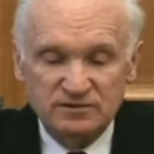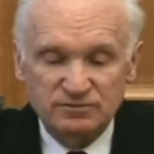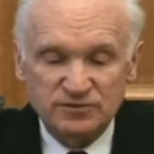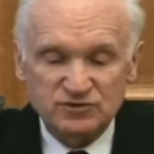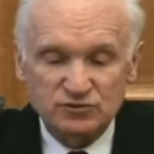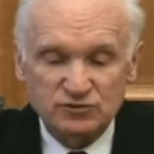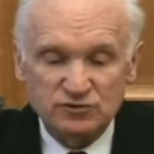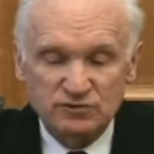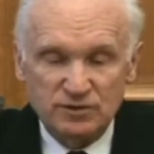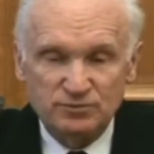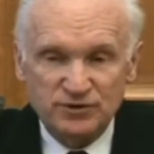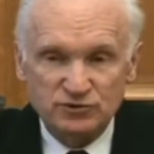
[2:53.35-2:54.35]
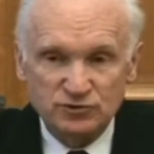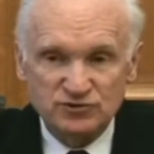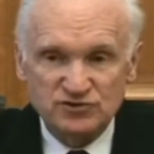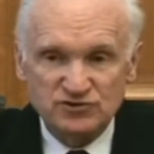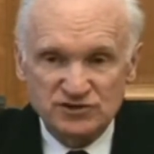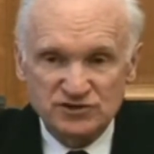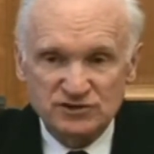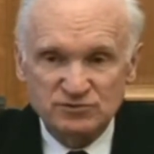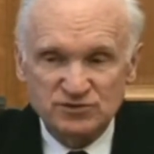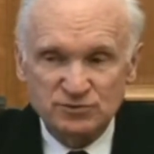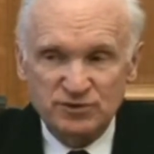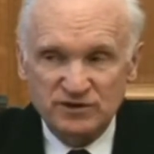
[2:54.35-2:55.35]
поскольку вам придется с этим
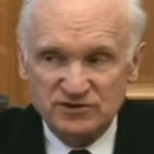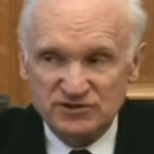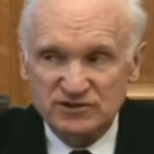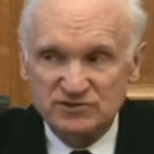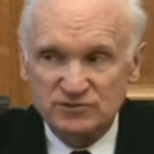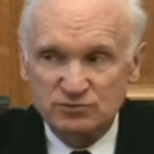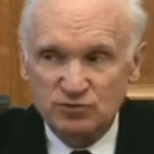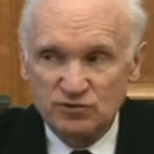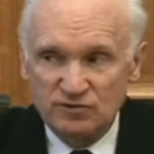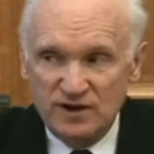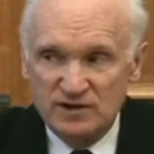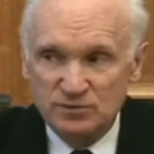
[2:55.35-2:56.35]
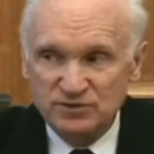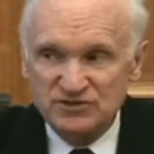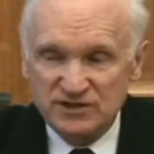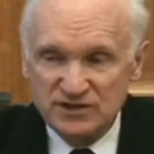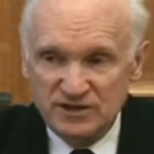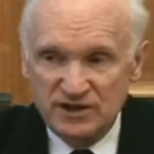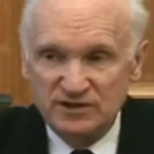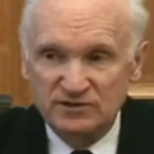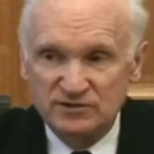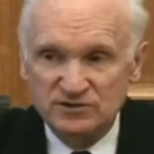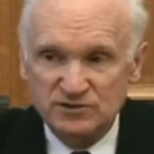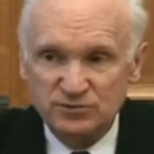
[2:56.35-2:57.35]
соприкасаться буквально постоянно
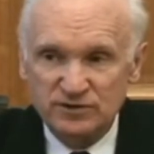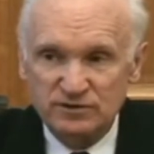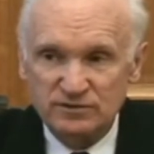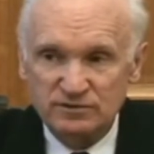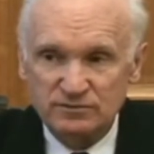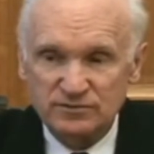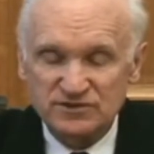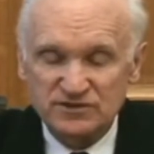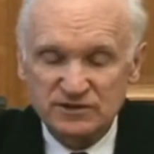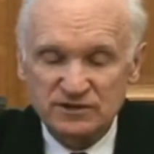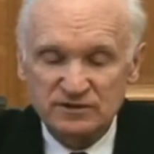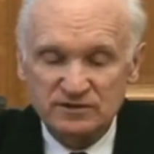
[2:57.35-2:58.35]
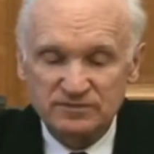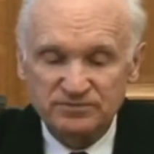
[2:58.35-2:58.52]
теперь, постоянно